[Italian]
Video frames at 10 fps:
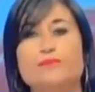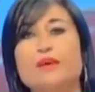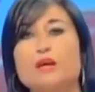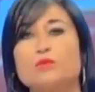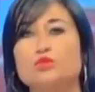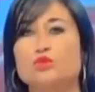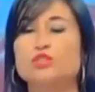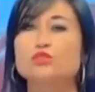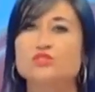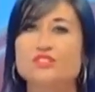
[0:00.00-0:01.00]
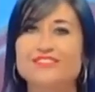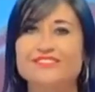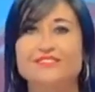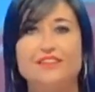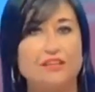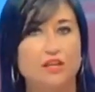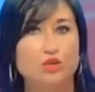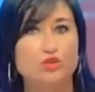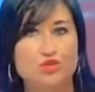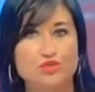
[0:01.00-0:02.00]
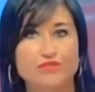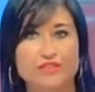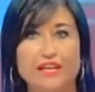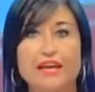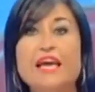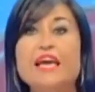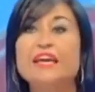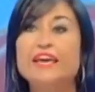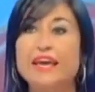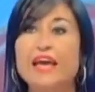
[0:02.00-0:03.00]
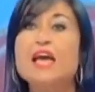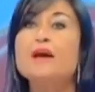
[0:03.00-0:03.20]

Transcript: e 1463 del codice civile che